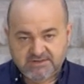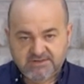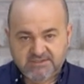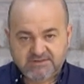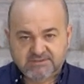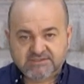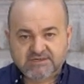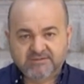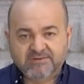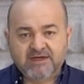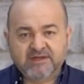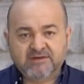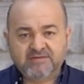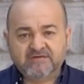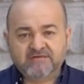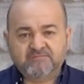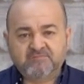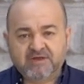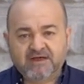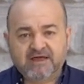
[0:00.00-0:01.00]
se va a ir
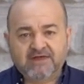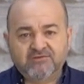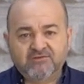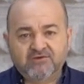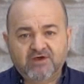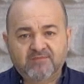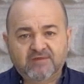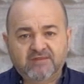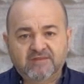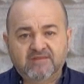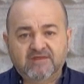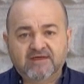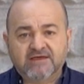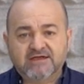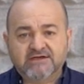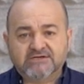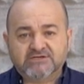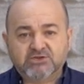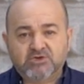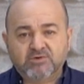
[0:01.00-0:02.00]
despejando a medida
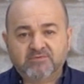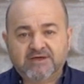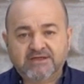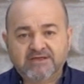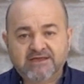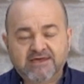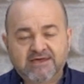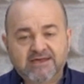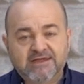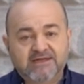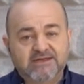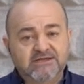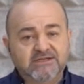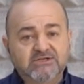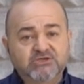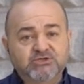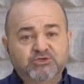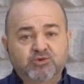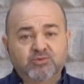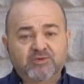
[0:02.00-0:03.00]
que el sol vaya
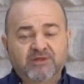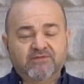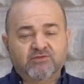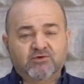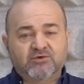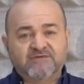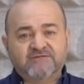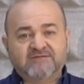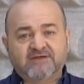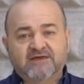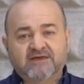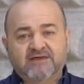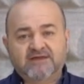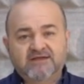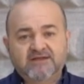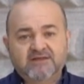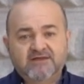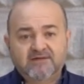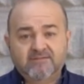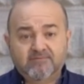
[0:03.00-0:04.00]
subiendo en esta
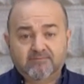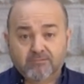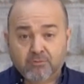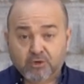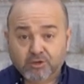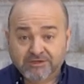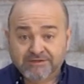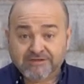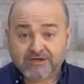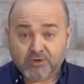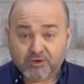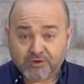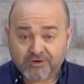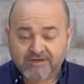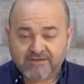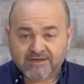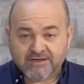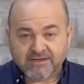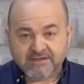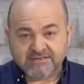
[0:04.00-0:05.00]
bonita
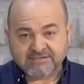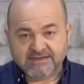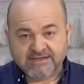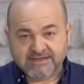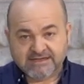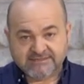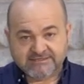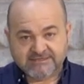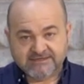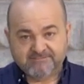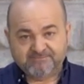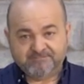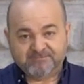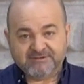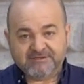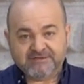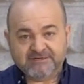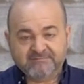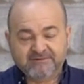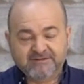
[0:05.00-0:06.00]
jornada, que es la que se
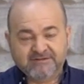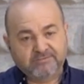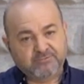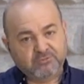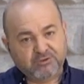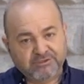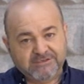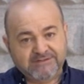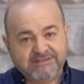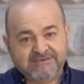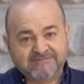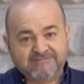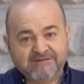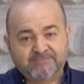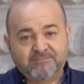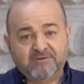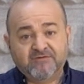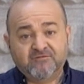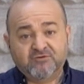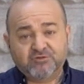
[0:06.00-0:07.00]
prevé, bonita
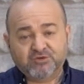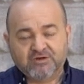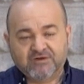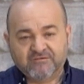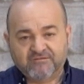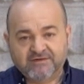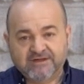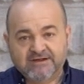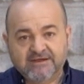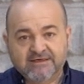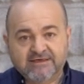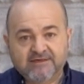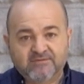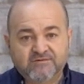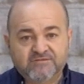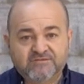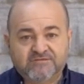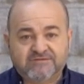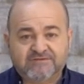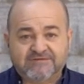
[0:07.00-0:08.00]
estampa y fotografía la que
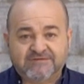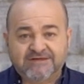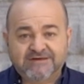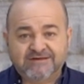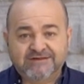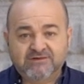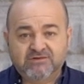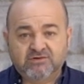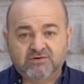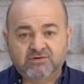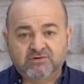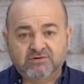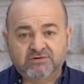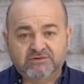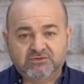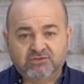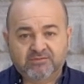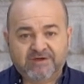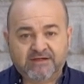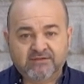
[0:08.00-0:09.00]
hemos tenido
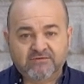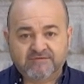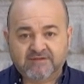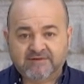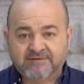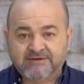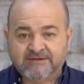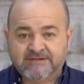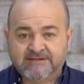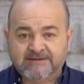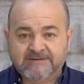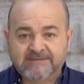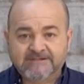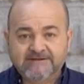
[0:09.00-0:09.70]
y tomado esta mañana